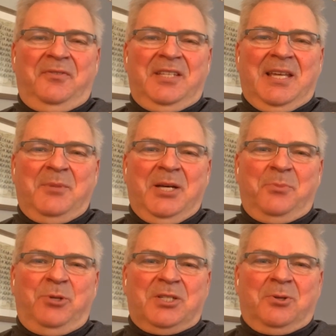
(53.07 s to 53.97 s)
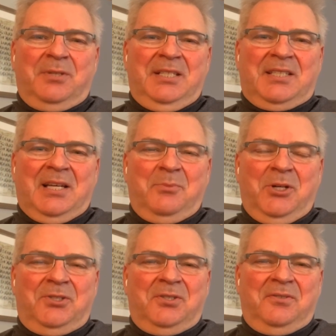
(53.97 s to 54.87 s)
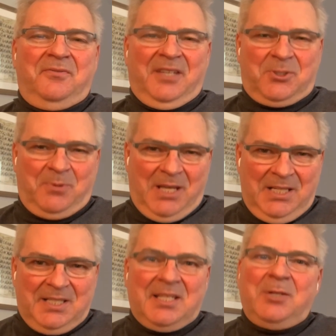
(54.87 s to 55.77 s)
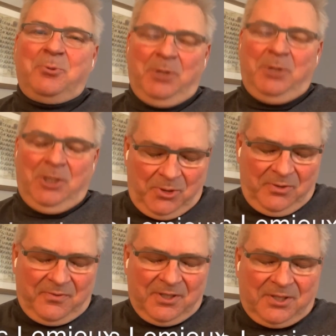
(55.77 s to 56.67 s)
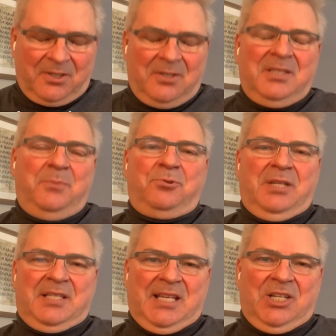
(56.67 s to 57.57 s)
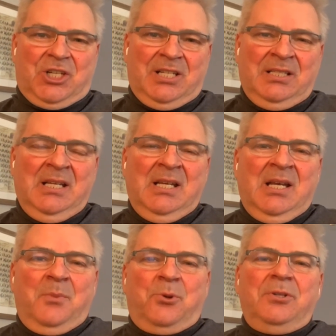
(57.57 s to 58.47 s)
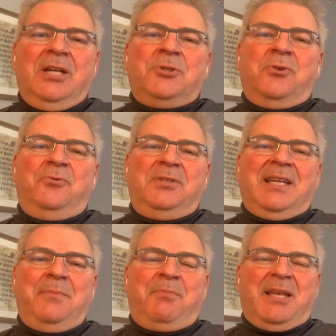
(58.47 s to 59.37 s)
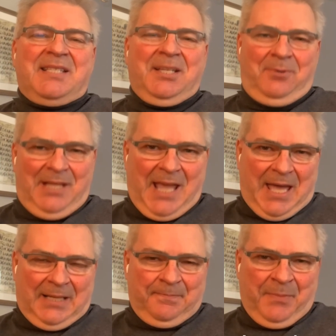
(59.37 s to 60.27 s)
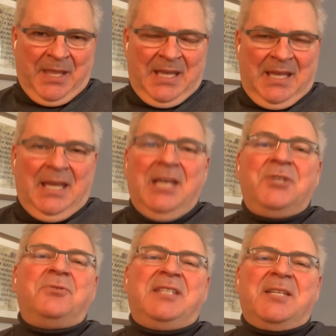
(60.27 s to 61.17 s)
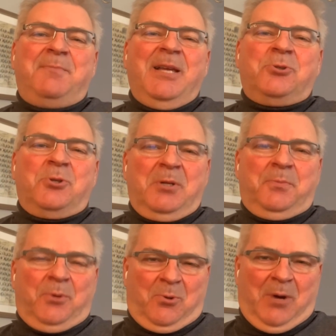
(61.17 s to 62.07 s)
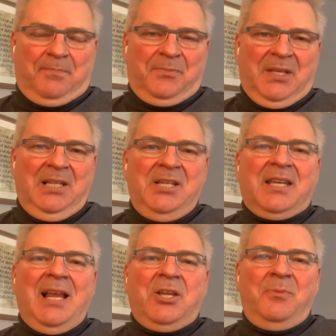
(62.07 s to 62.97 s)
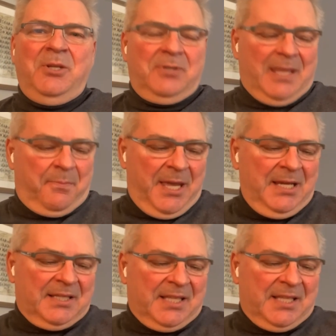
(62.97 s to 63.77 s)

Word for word: évidemment puisqu'on est en mode virtuel. Ici Louis Lemieux, votre député de Saint-Jean, pour une entrevue très particulière. Et je vous explique tout de suite pourquoi. Il y a quelques minutes à peine, en